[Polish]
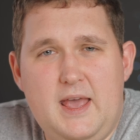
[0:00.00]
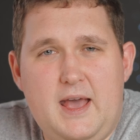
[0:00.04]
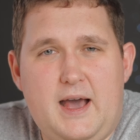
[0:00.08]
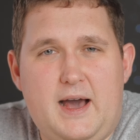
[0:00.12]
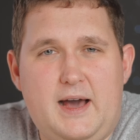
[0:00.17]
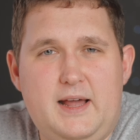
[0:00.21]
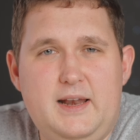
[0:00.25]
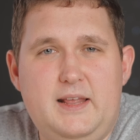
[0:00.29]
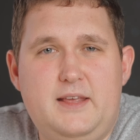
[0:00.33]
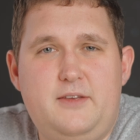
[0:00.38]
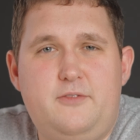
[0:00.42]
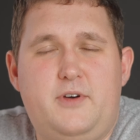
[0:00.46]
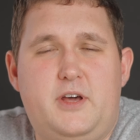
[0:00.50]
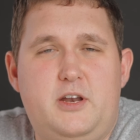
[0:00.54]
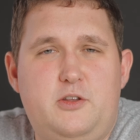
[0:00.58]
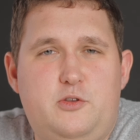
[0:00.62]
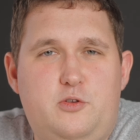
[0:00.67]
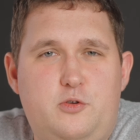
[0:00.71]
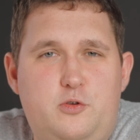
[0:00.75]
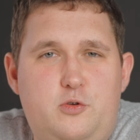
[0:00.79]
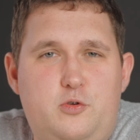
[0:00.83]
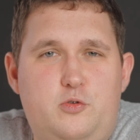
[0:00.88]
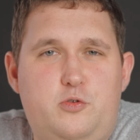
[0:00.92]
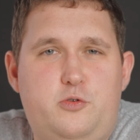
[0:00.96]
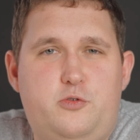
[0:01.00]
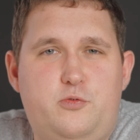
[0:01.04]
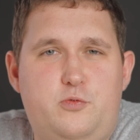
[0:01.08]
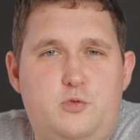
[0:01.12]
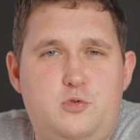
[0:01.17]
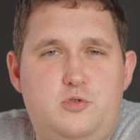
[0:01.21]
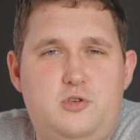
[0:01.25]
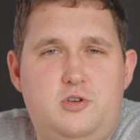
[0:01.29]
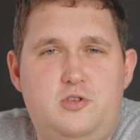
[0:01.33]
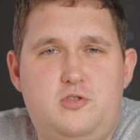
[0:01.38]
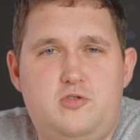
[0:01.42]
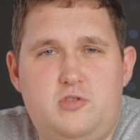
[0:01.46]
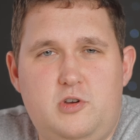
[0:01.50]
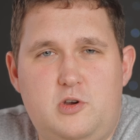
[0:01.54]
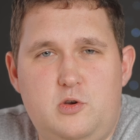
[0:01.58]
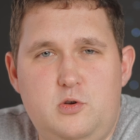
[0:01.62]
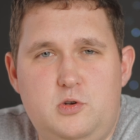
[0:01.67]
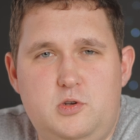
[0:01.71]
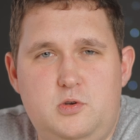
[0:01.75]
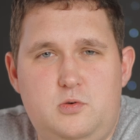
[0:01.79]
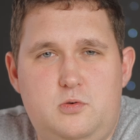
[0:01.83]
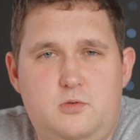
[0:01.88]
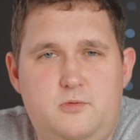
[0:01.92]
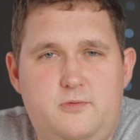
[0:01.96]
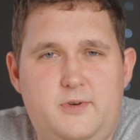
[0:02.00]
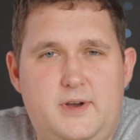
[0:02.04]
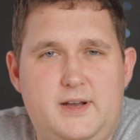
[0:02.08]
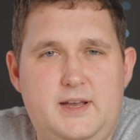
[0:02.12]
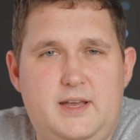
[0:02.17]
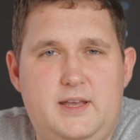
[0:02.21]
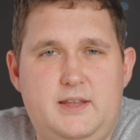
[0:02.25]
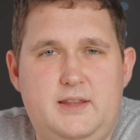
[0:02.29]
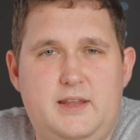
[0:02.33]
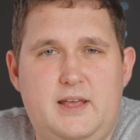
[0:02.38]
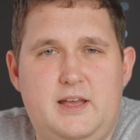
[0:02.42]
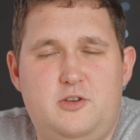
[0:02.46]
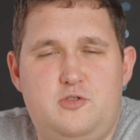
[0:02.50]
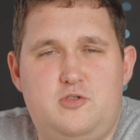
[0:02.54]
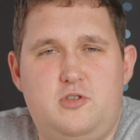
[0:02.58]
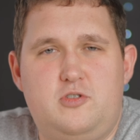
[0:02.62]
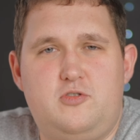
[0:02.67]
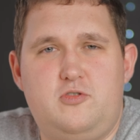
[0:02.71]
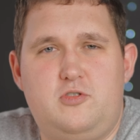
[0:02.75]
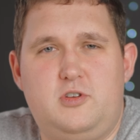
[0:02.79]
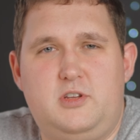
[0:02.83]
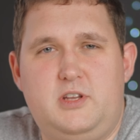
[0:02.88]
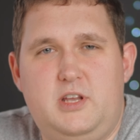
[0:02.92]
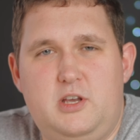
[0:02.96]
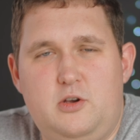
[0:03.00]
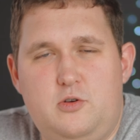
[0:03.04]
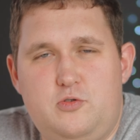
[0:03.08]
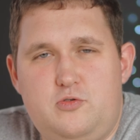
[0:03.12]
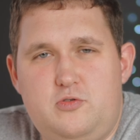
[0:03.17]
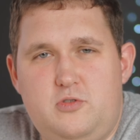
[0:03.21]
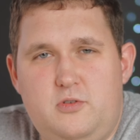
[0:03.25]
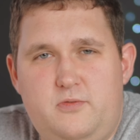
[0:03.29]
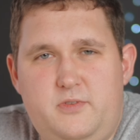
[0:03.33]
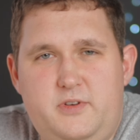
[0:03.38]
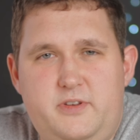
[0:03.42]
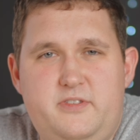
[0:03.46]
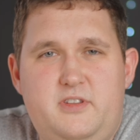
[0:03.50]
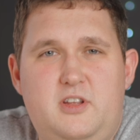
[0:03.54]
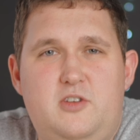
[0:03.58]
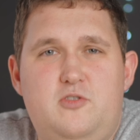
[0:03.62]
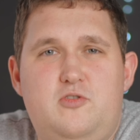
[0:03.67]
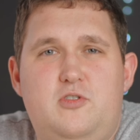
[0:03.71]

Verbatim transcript: ale warto zwrócić szczególną uwagę na rzeczy nieoczywiste,